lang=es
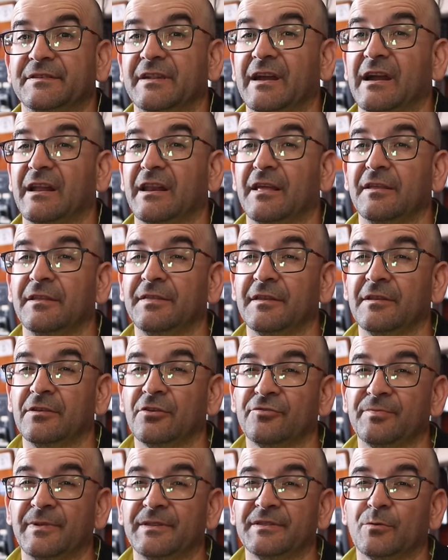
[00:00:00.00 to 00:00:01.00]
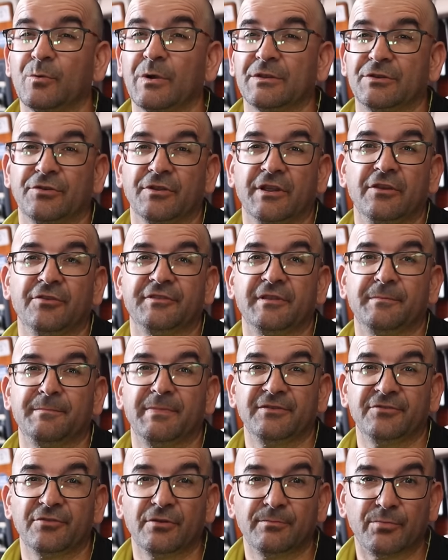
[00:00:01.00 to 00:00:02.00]
Se agradecen los 24 kilos de
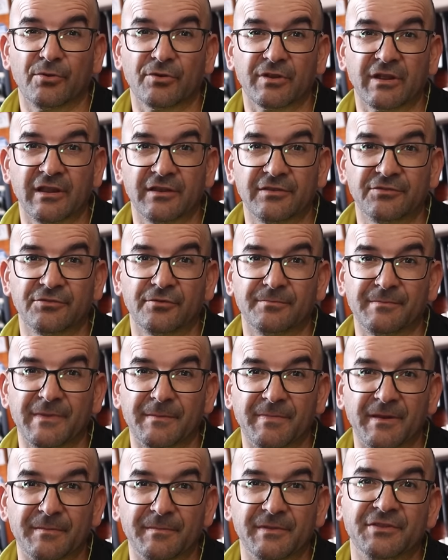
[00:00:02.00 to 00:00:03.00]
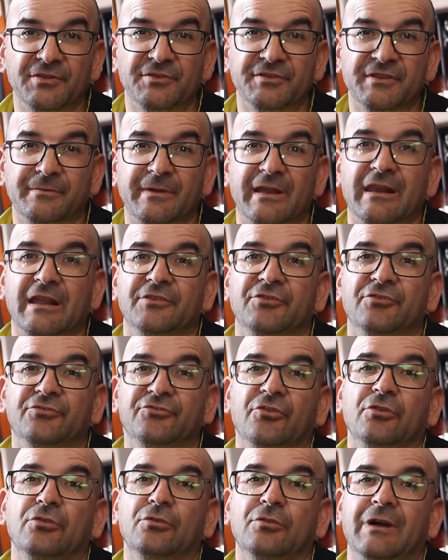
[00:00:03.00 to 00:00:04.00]
peso porque esto me permitió llevarla yo
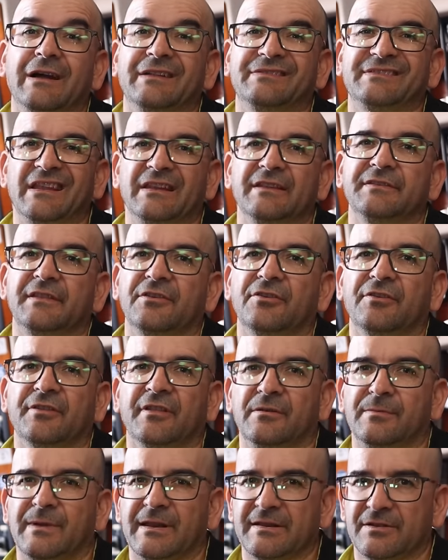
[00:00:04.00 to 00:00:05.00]
solo hasta el interior del